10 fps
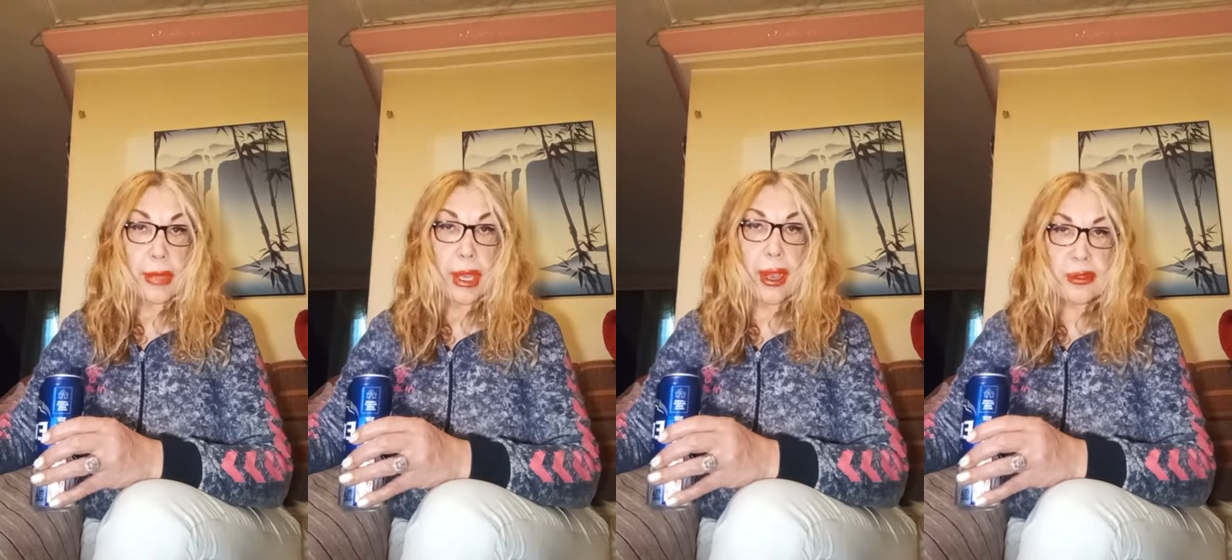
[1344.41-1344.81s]

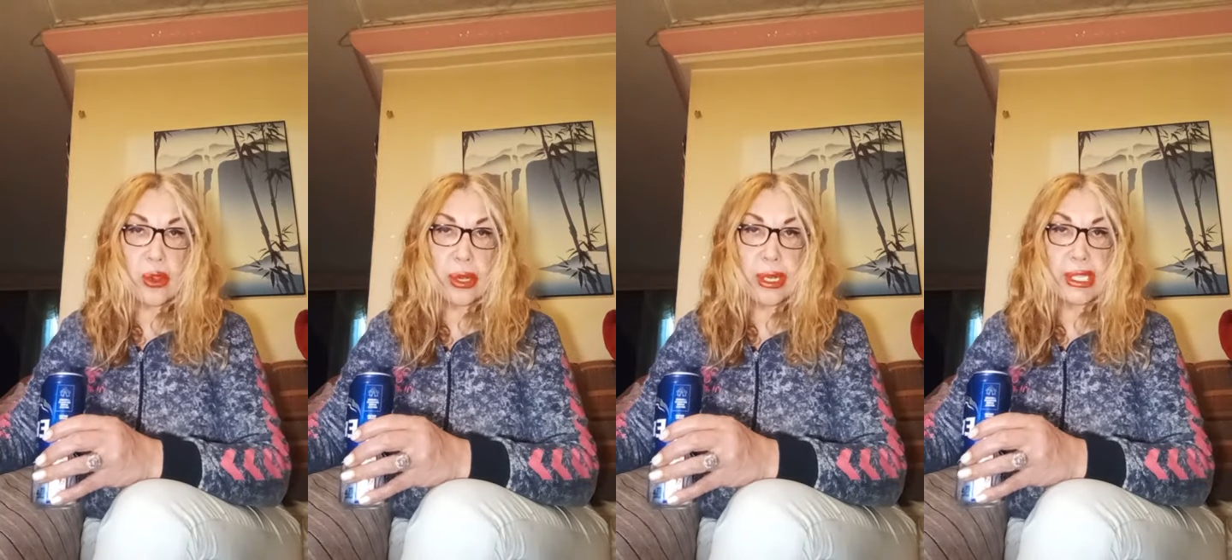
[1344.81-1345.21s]
Ha
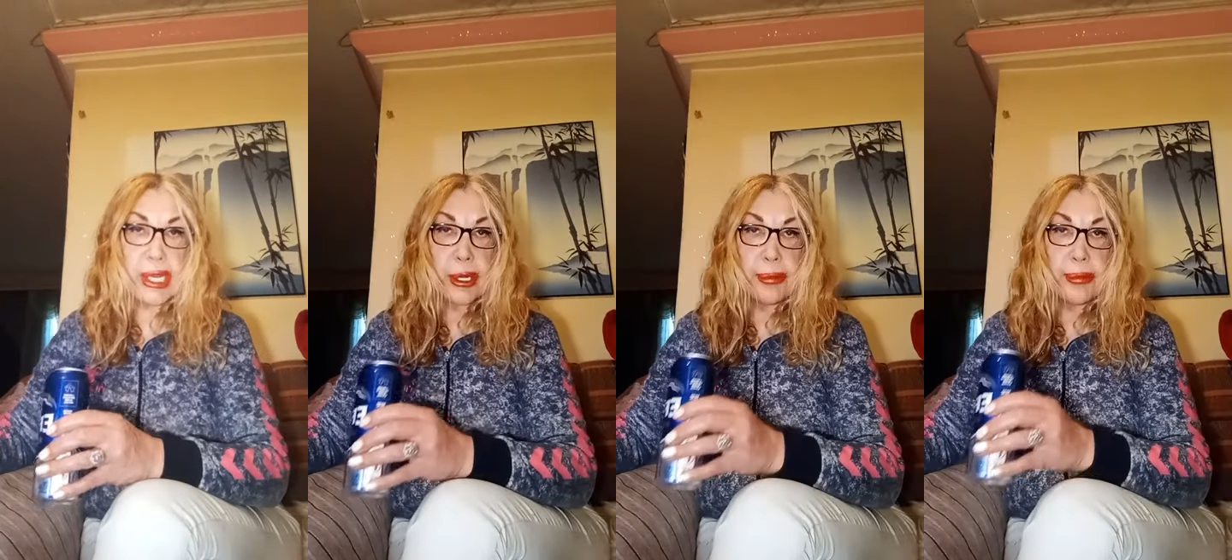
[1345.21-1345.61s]
söyle
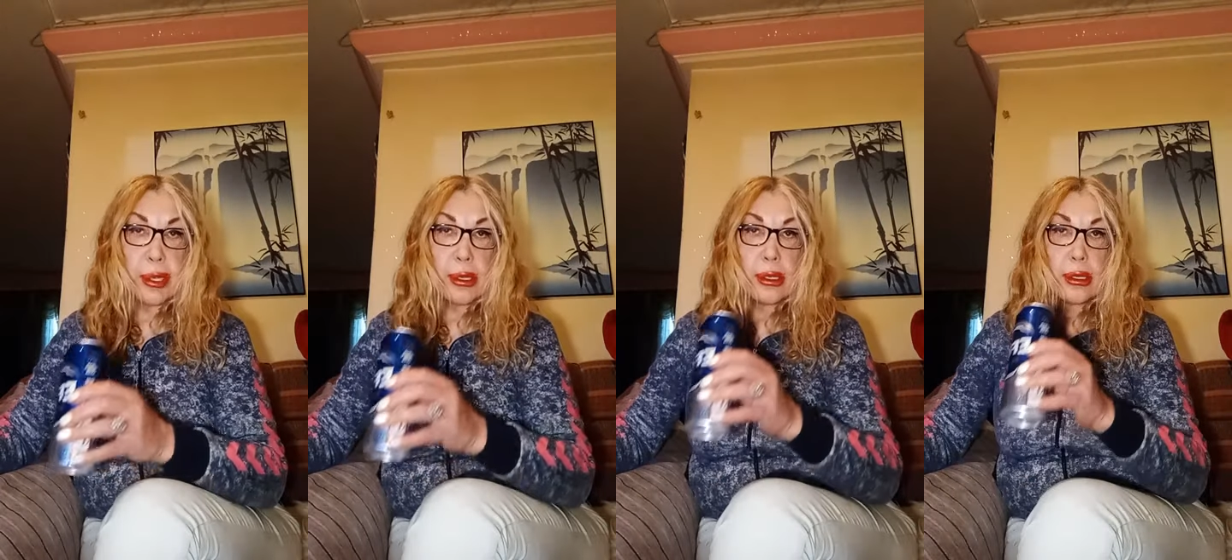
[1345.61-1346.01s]
canım.
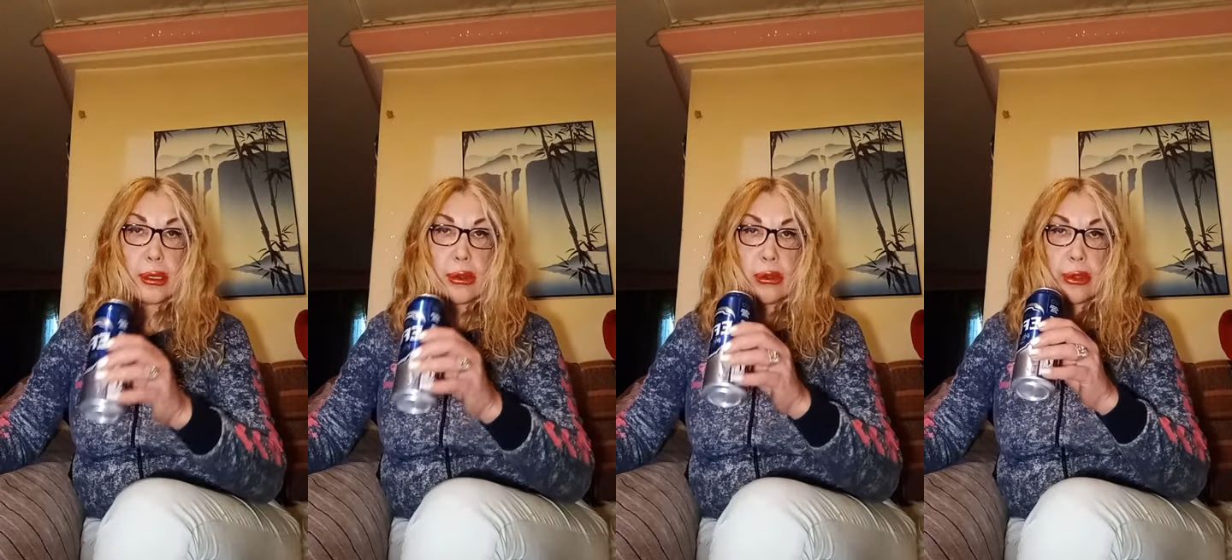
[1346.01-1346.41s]

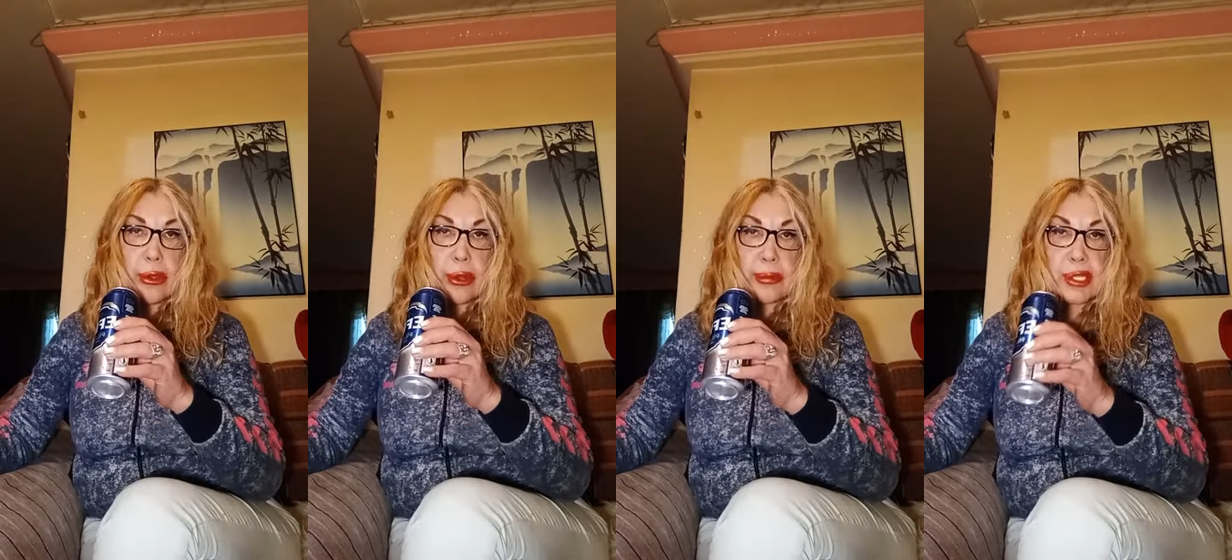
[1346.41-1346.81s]

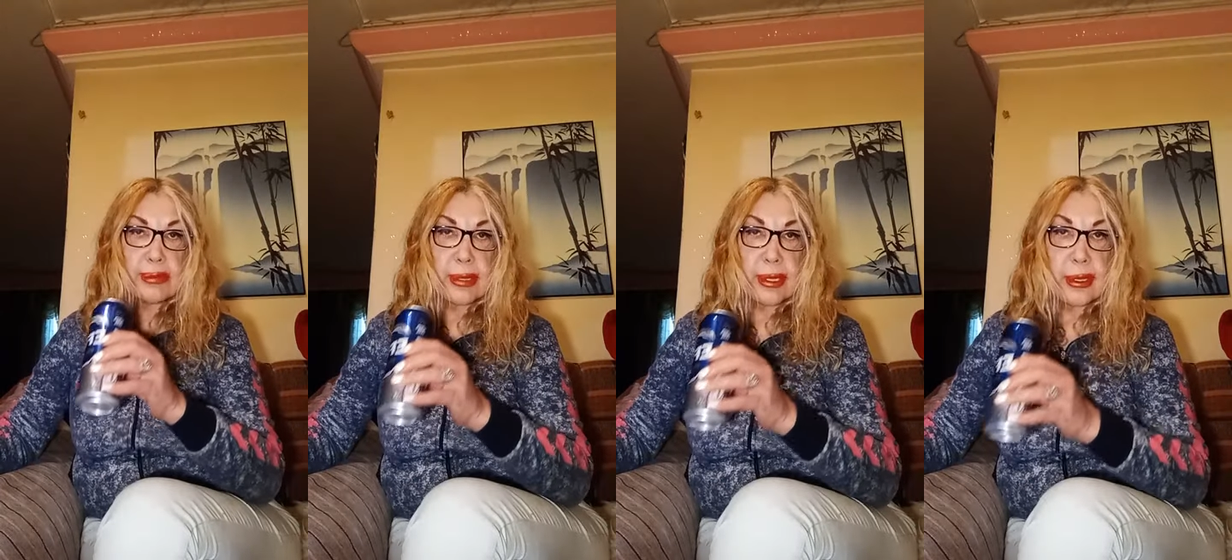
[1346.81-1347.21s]
Okuyorum
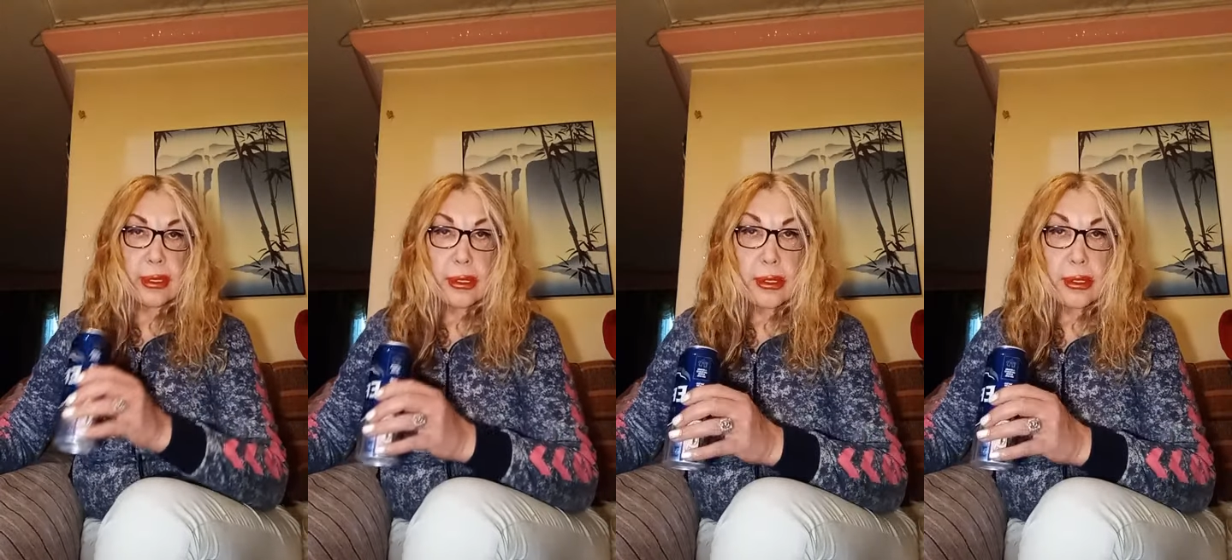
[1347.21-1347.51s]
şimdi.